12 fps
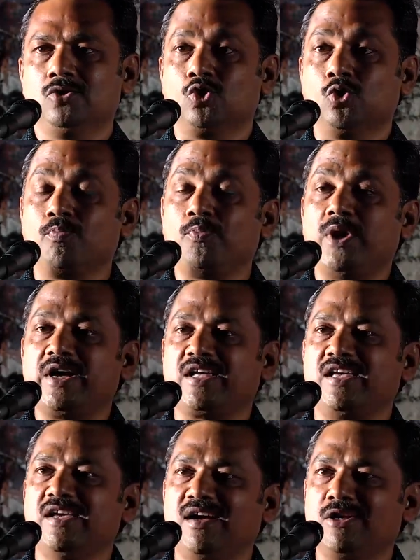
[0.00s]

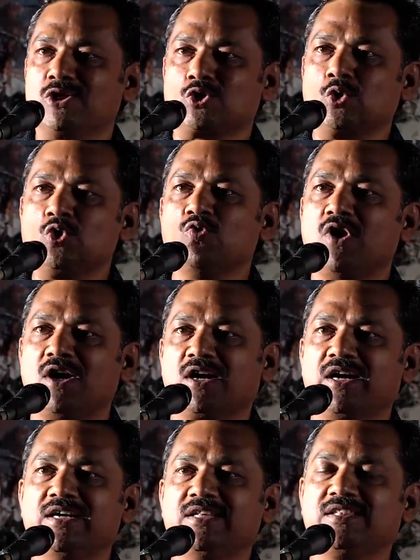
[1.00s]
துப்பாக்கியால
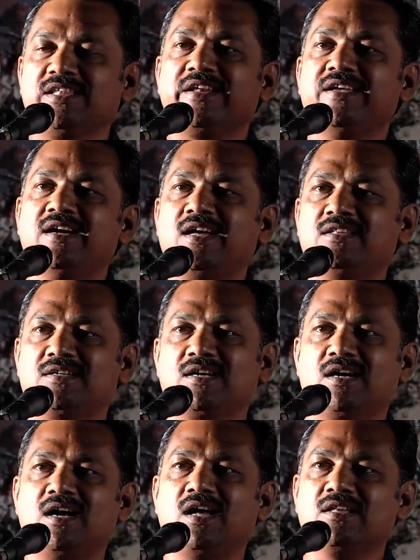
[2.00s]
சுடுவாங்கன்னு
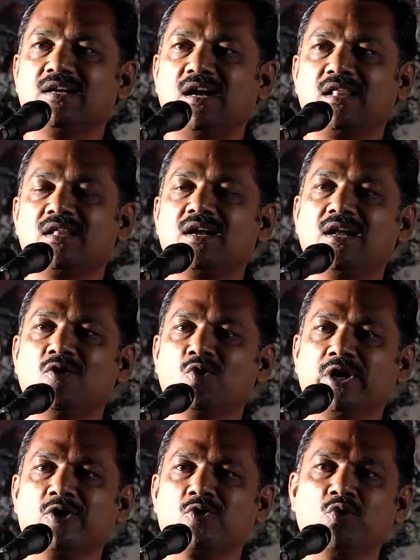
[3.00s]
தெரியாதுக்கா அதனாலதான் நான்
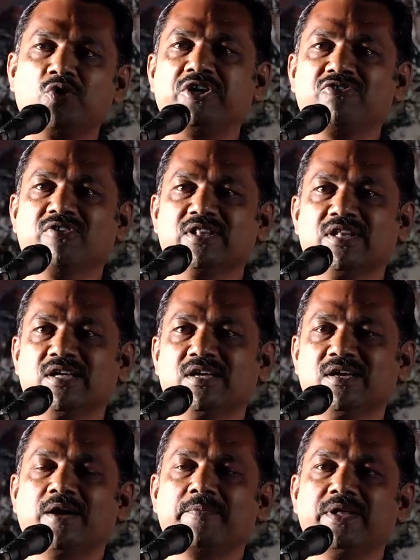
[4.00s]
உன்னைய கூட்டிட்டு வந்தேன்
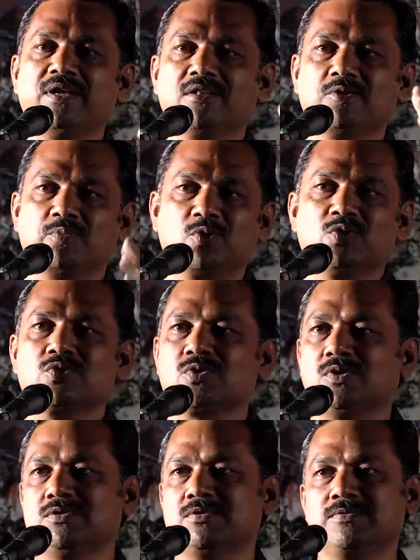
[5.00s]
அப்படின்னு அந்த பொண்ணு
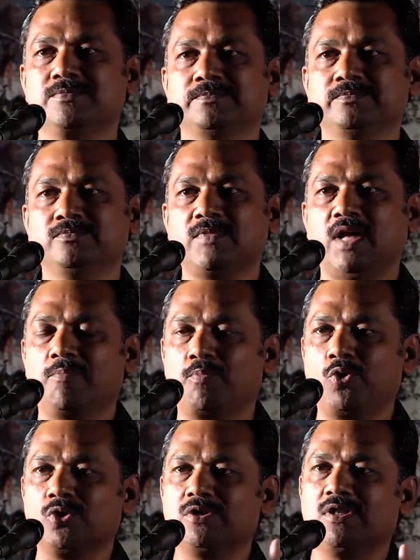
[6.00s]
சொல்லுச்சு
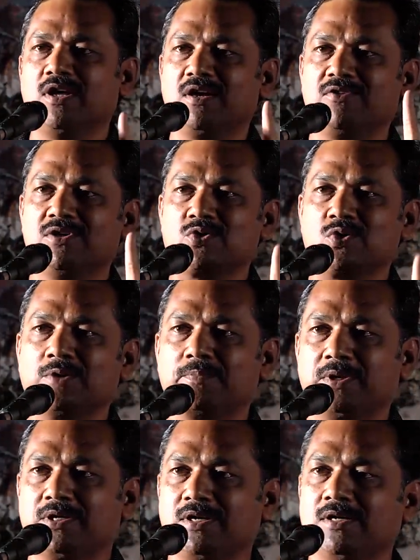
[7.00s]
அப்போதுதான் அவள்
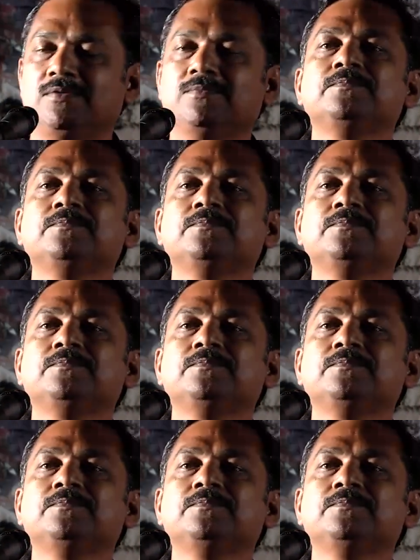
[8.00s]
சுடப்பட்டாள்